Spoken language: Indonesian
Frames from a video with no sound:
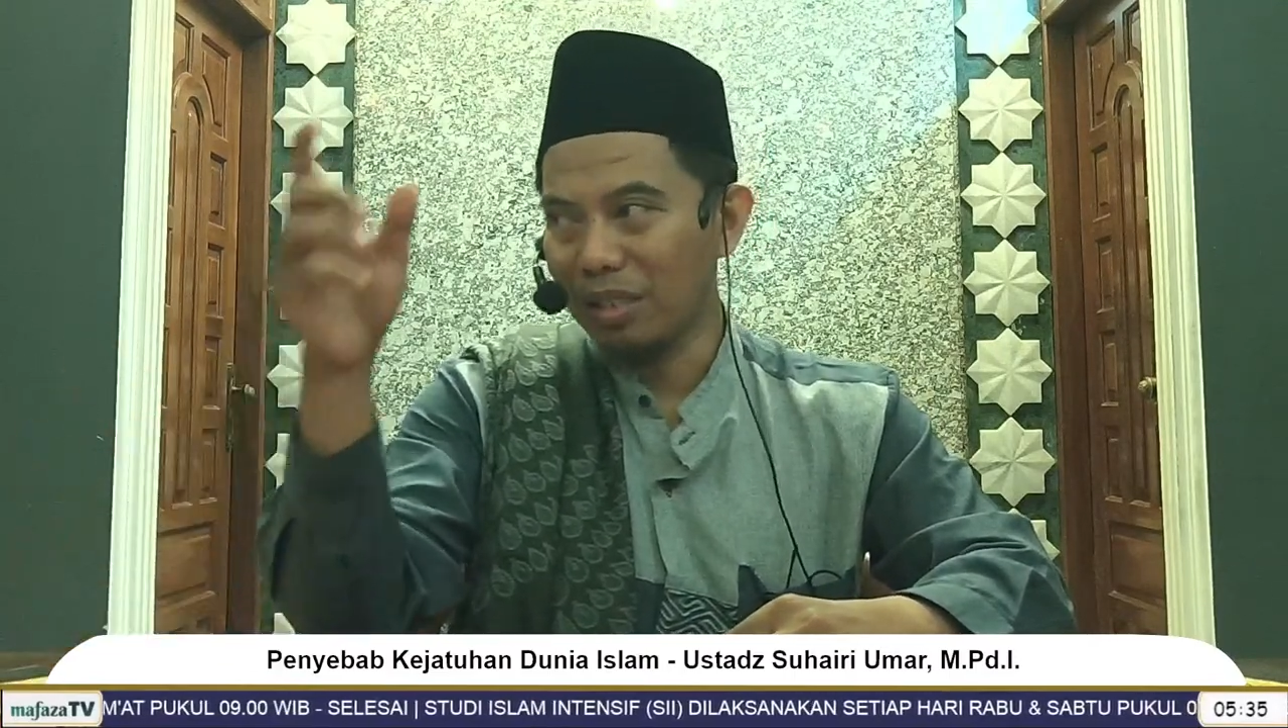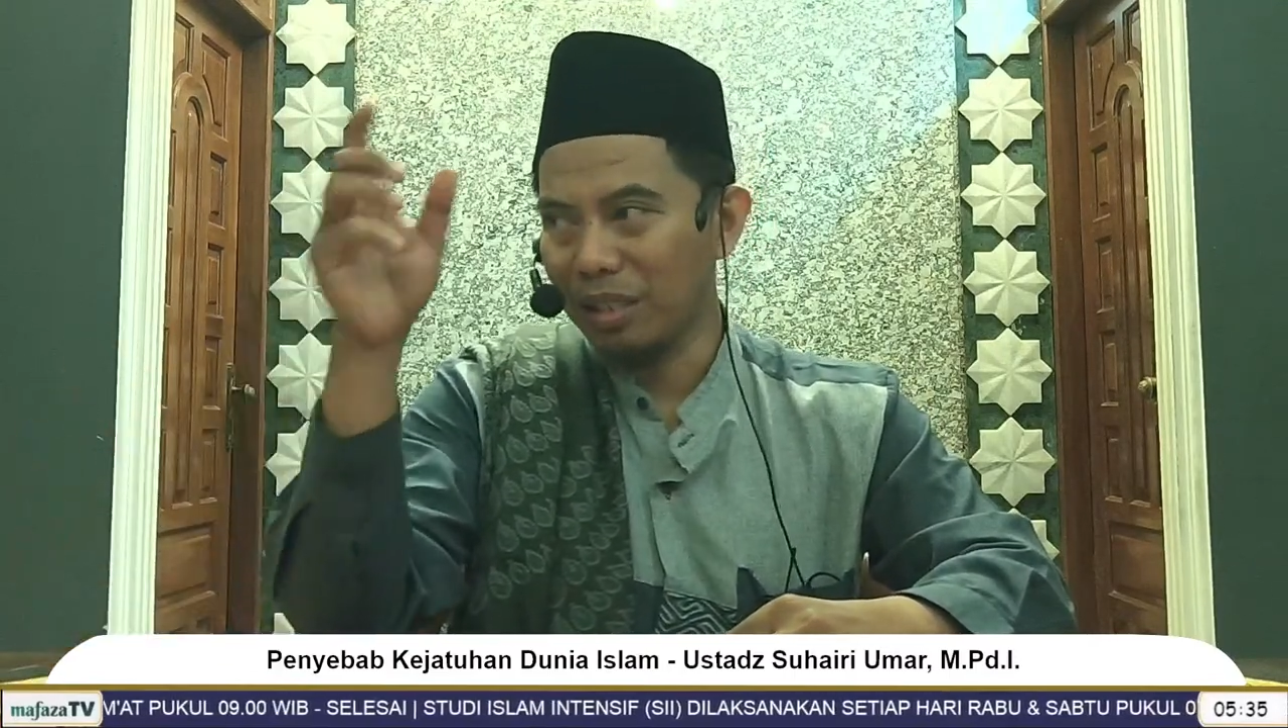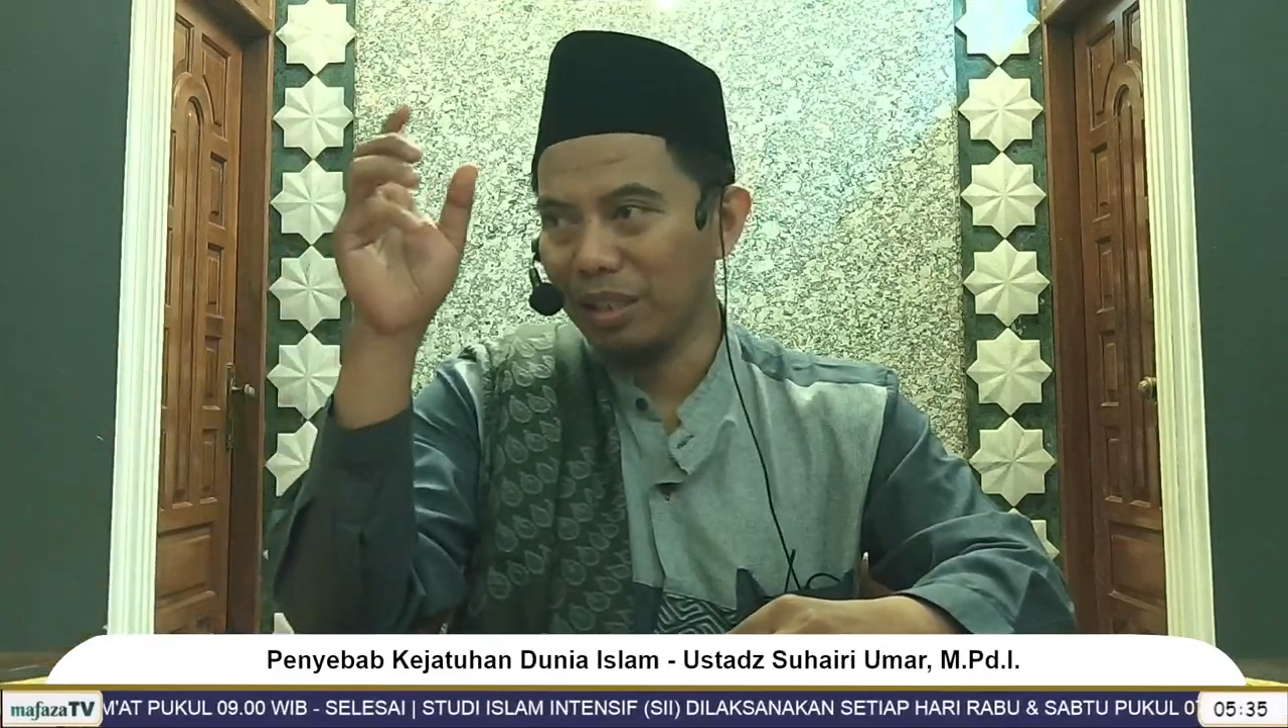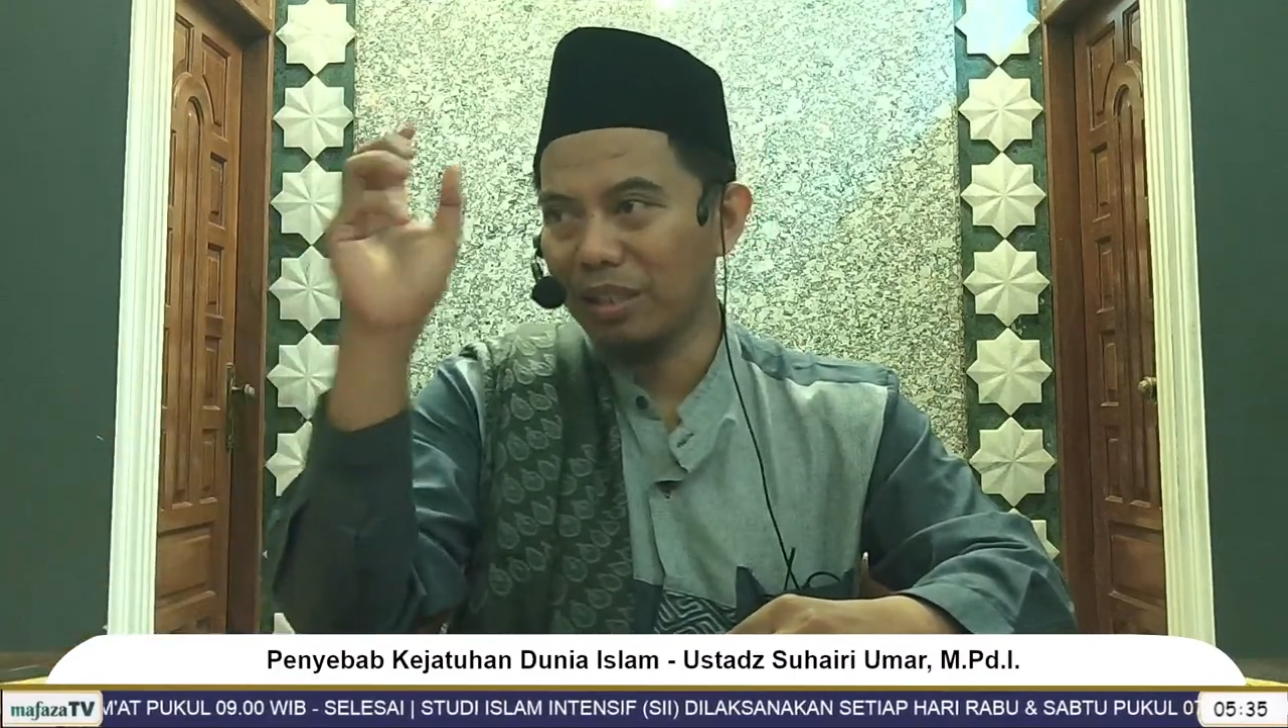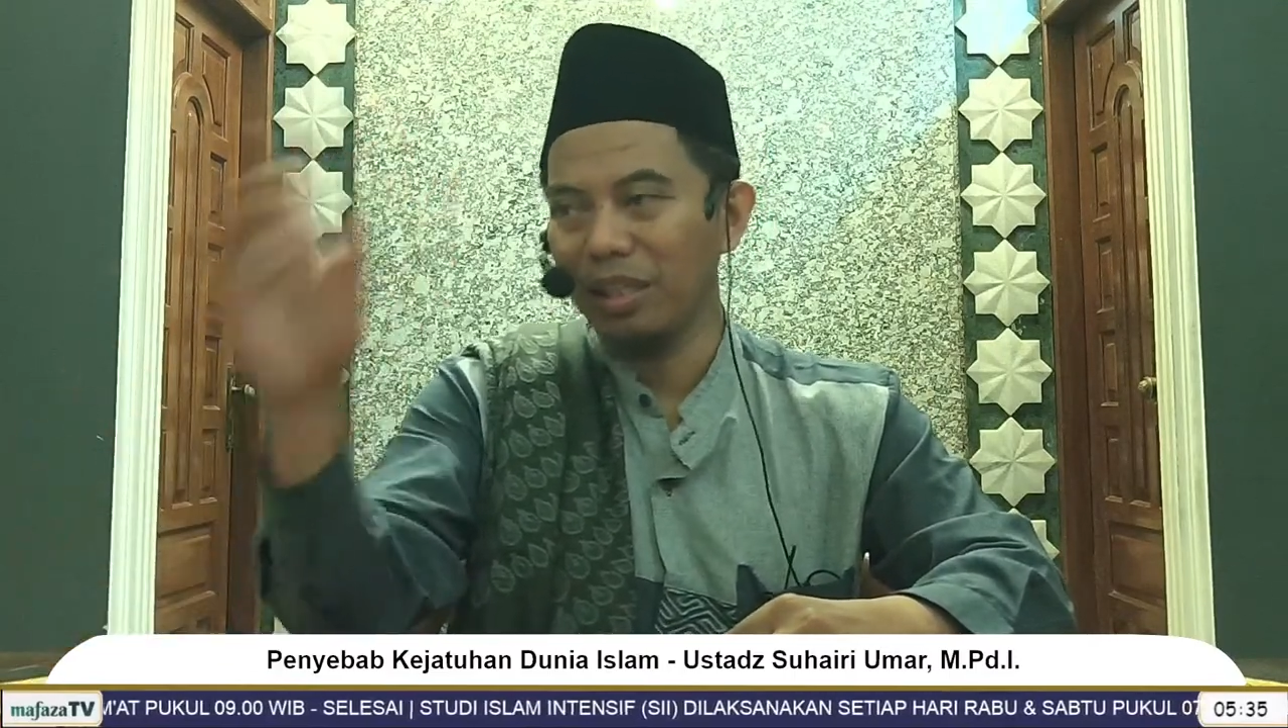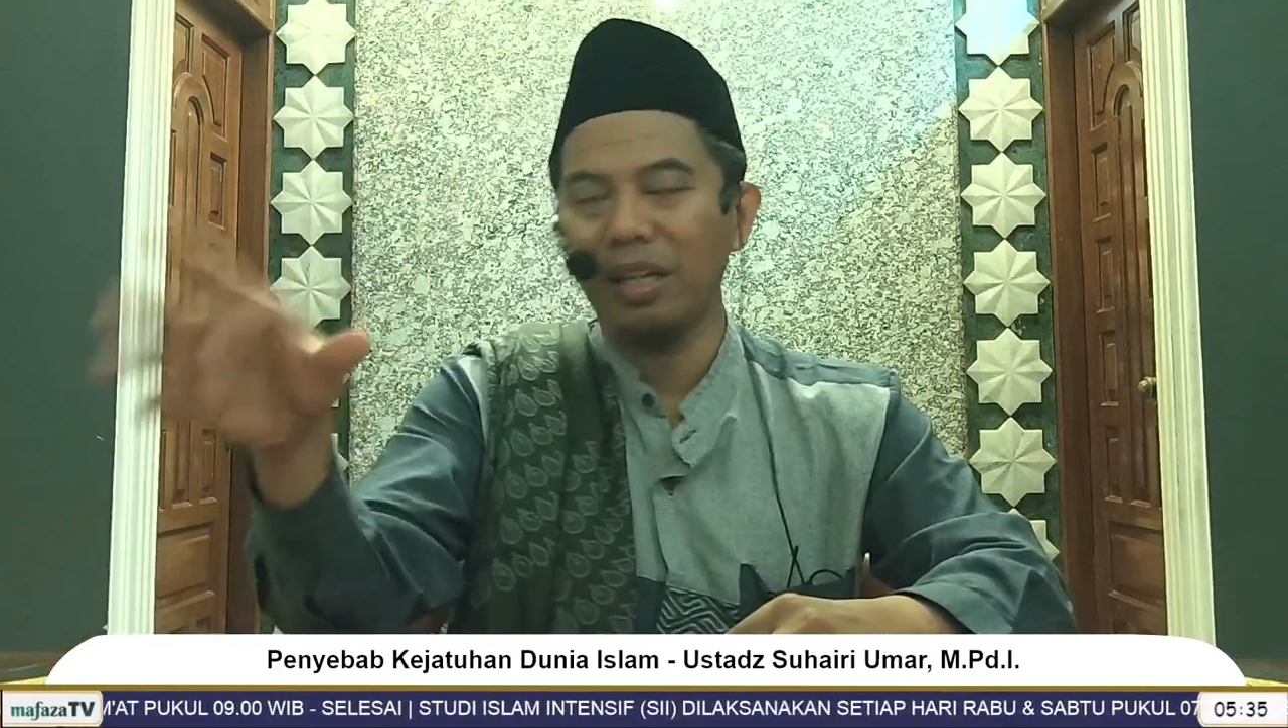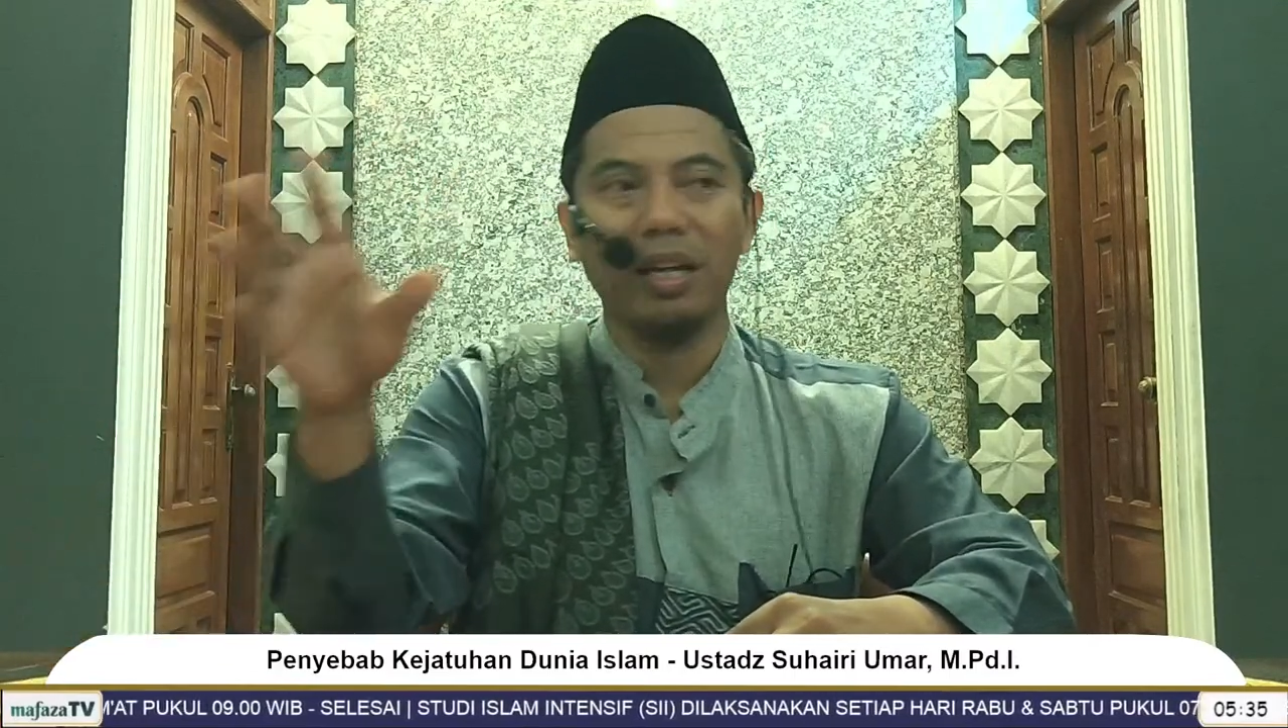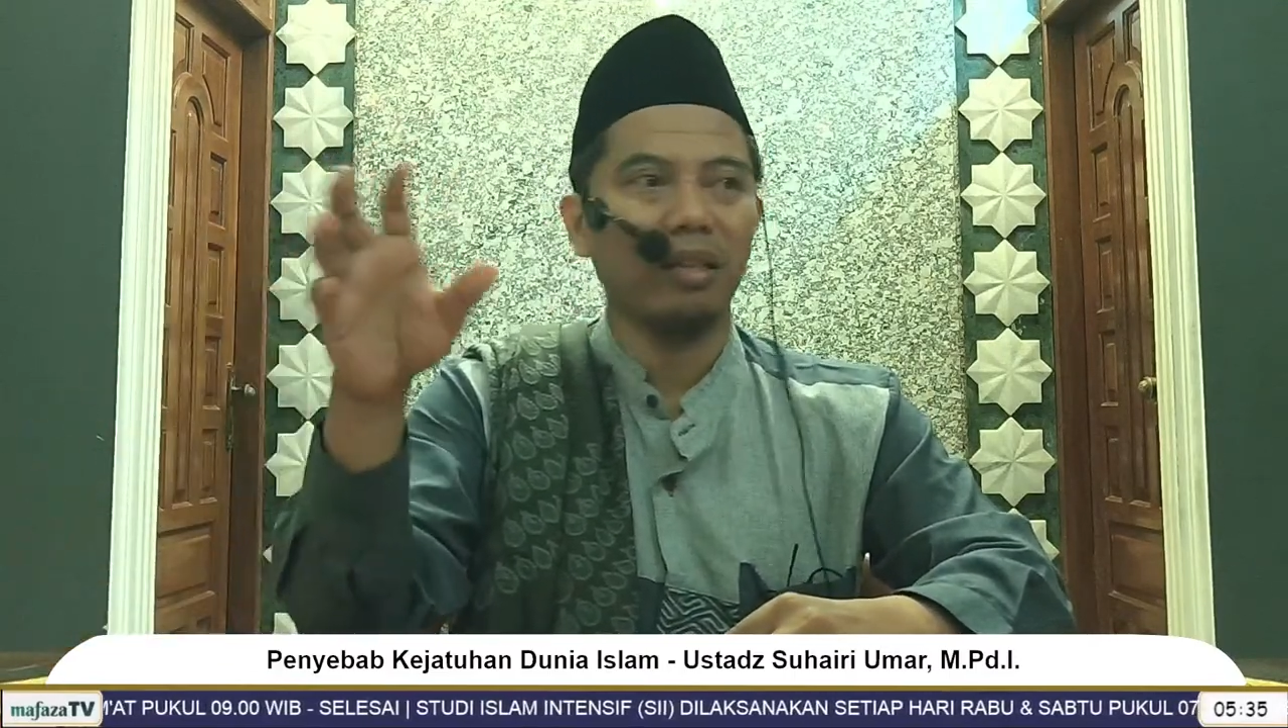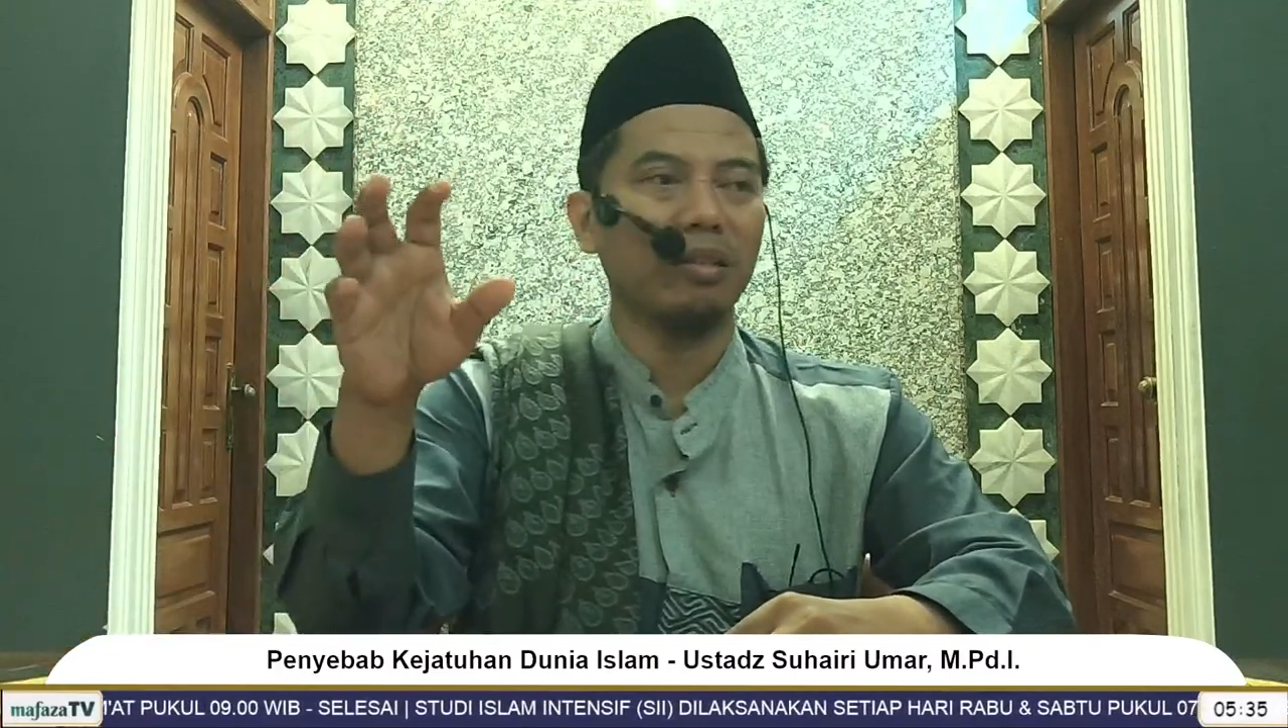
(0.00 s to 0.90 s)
aslinya gila,